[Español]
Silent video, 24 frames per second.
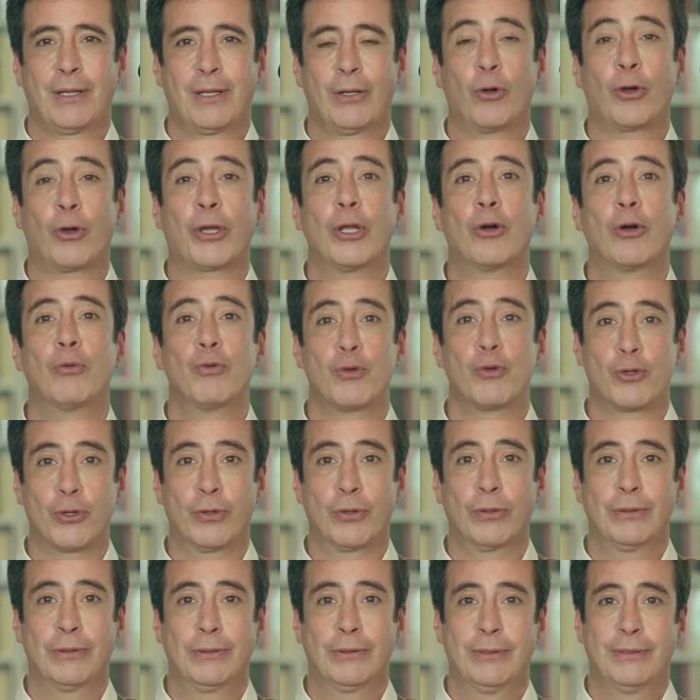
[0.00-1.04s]
Los quiero mucho.
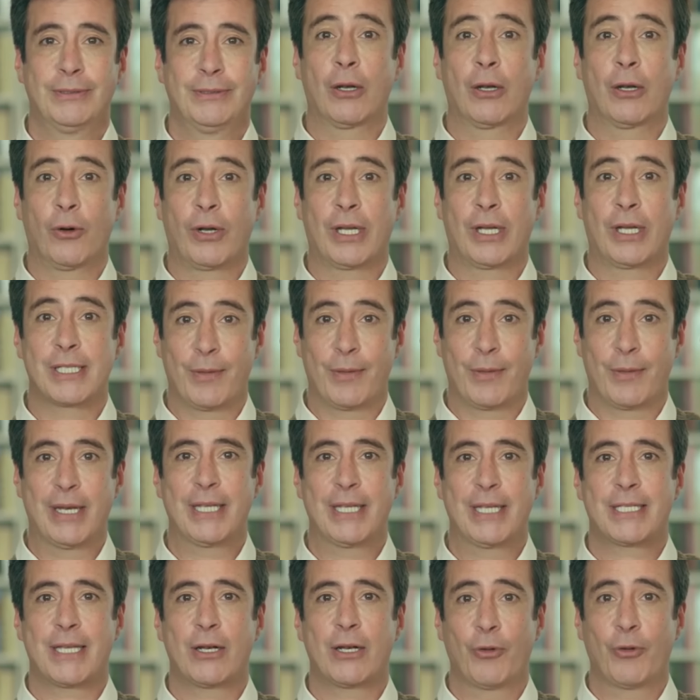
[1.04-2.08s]
En la
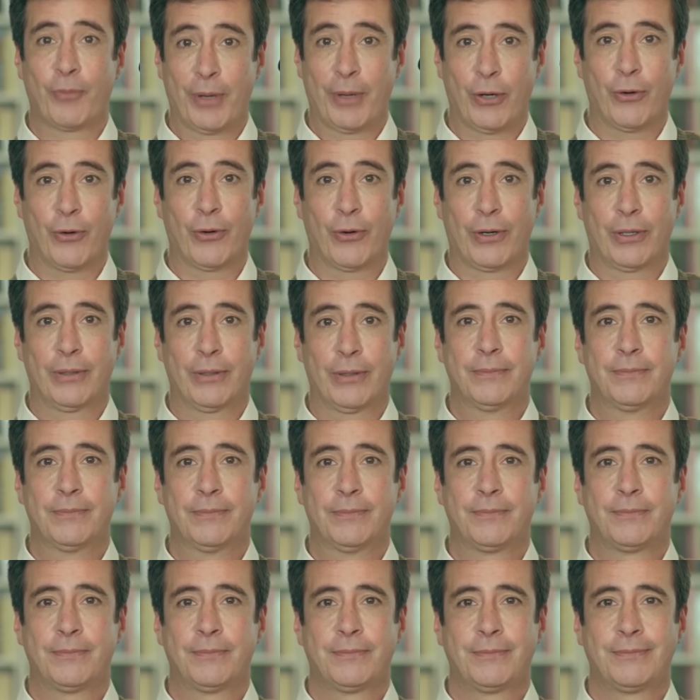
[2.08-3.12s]
descripción está
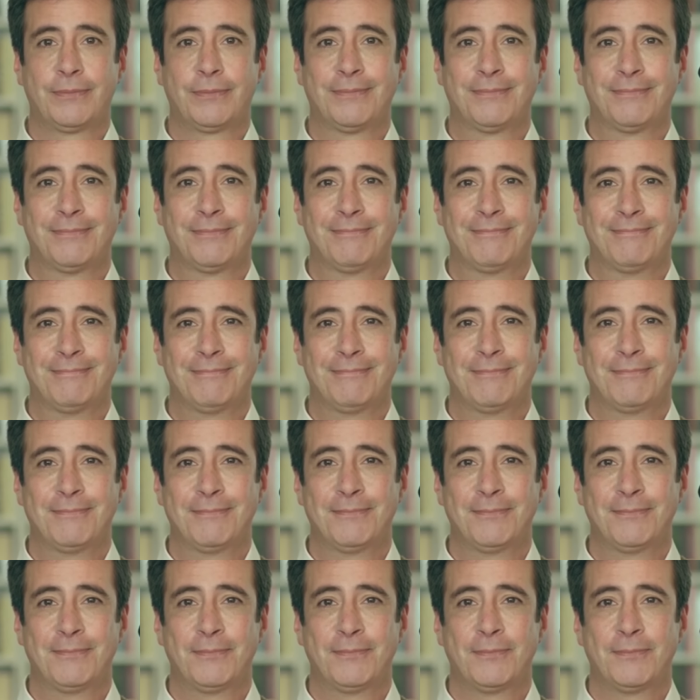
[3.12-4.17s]
mi link de Patreon.
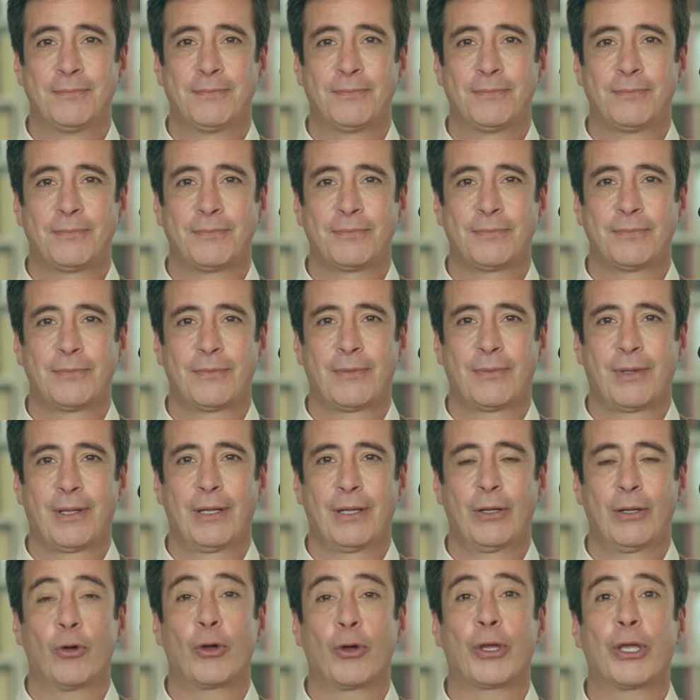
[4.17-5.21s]
No se olviden que los
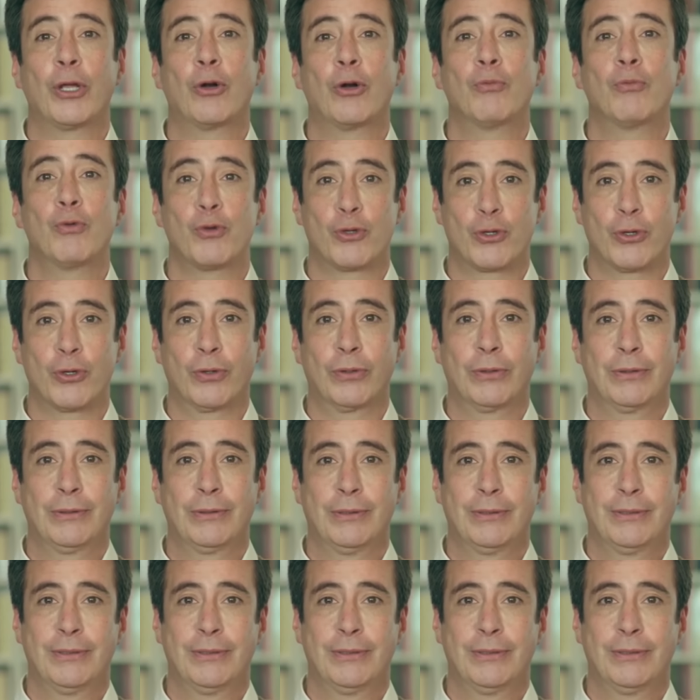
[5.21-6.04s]
quiero mucho.